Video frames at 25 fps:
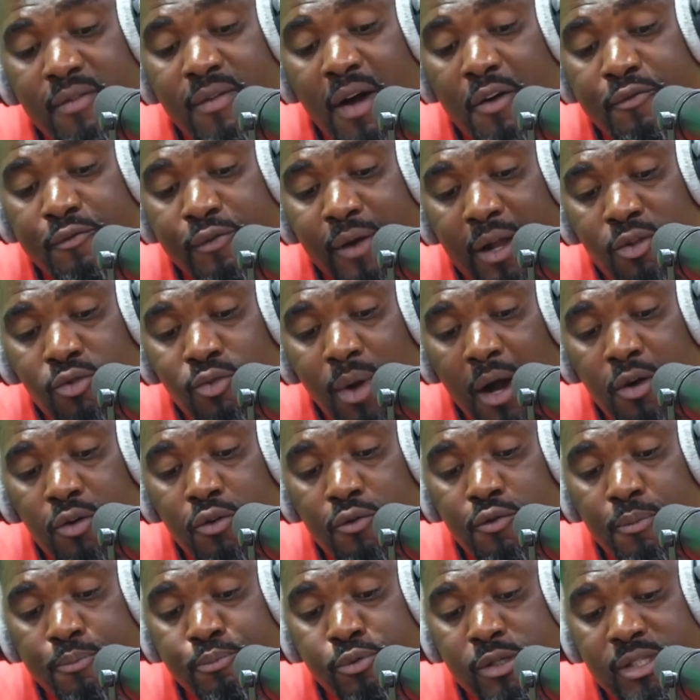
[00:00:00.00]
il va falloir
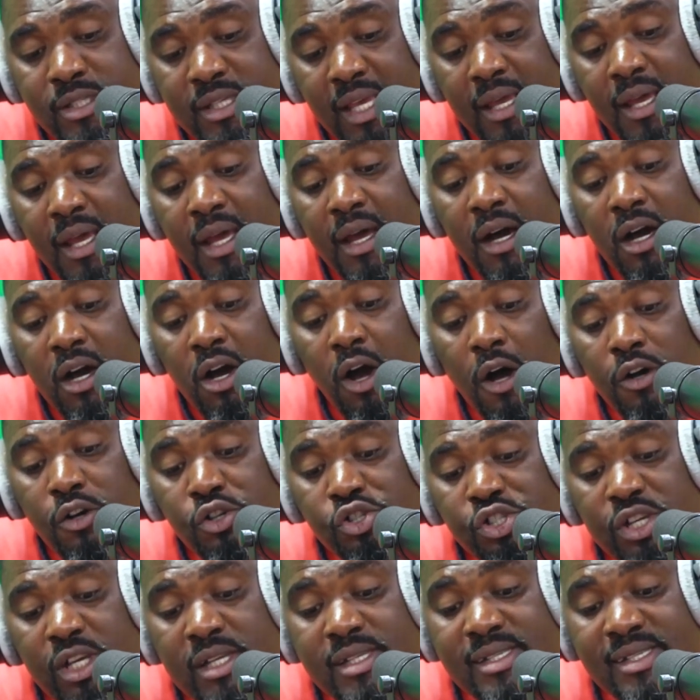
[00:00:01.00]
que vous puissiez
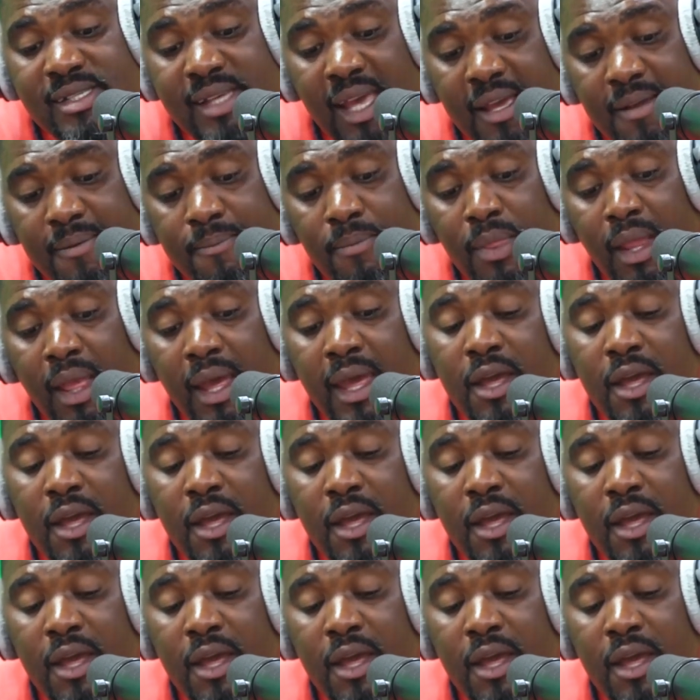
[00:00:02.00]
ranger 5.